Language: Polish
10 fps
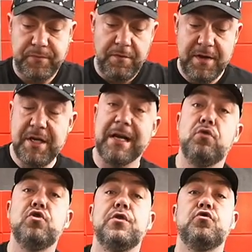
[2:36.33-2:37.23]
Wiecie, jak
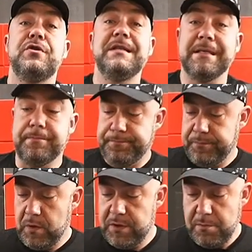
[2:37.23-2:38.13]
duże różnice
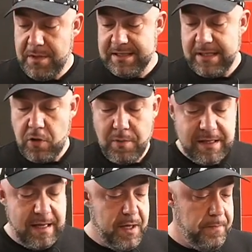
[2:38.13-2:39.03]
są między
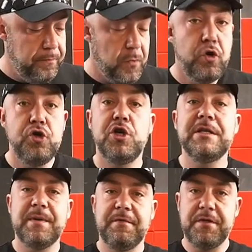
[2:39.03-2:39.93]
alkomatami? Dzisiaj
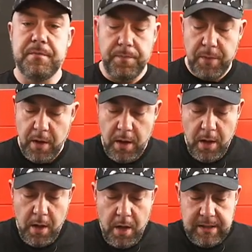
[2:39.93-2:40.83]
sprawdzimy.
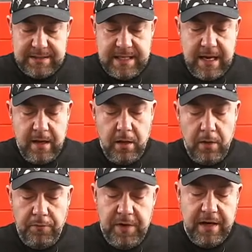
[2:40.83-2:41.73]
Za
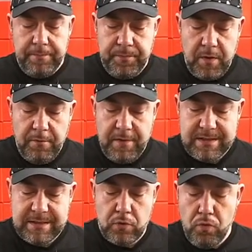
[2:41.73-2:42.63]
chwilę
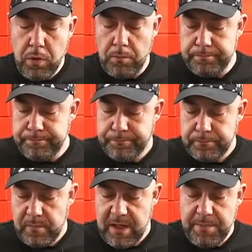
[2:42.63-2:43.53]
wraz z Kubą
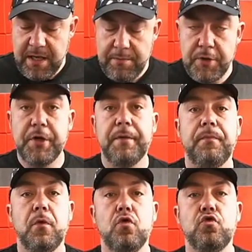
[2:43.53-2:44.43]
napijemy się
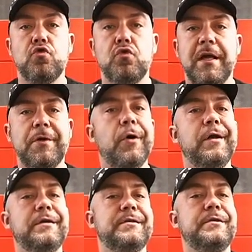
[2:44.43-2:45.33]
żółtego
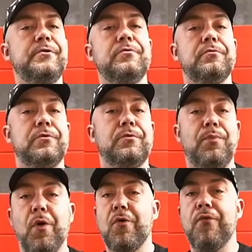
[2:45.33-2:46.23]
eliksiru
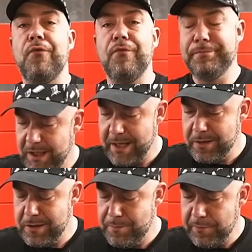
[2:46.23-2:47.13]
bogów.
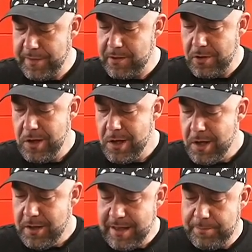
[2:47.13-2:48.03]
Takiego typowego
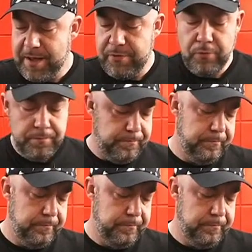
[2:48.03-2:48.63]
napędu.